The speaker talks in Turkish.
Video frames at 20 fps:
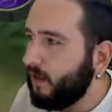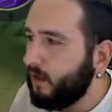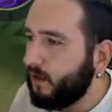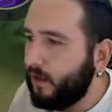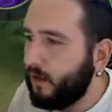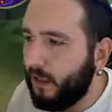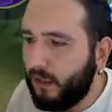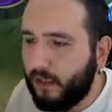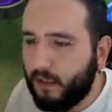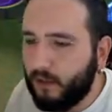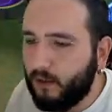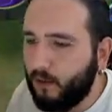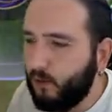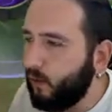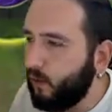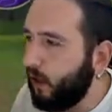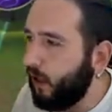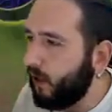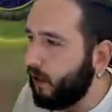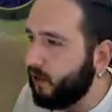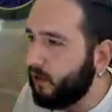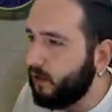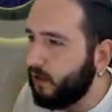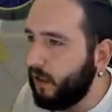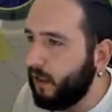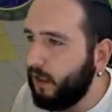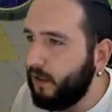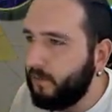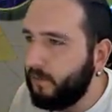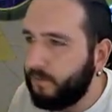teklesin kule
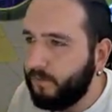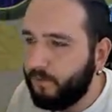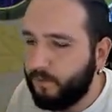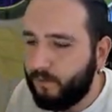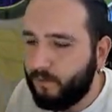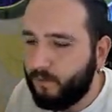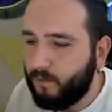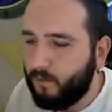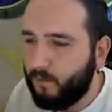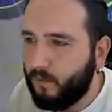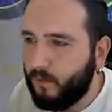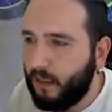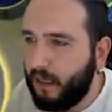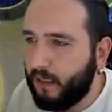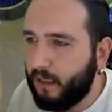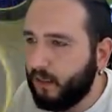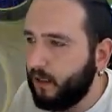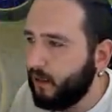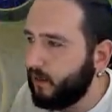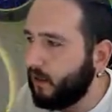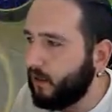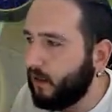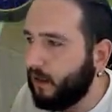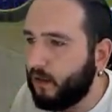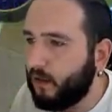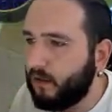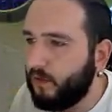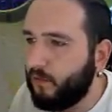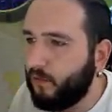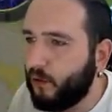altında. Derken zaten
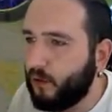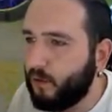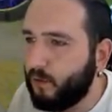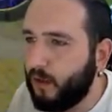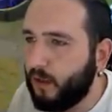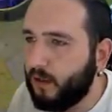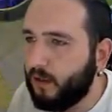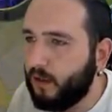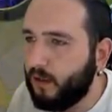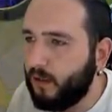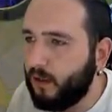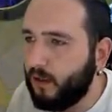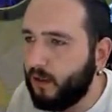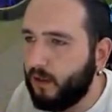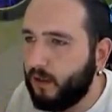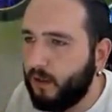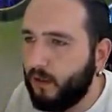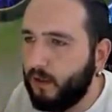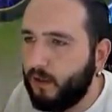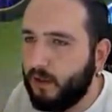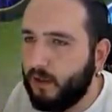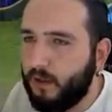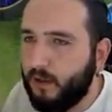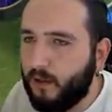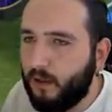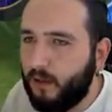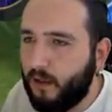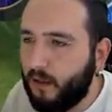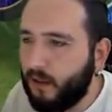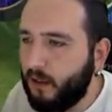altta first blood gitti. Hadi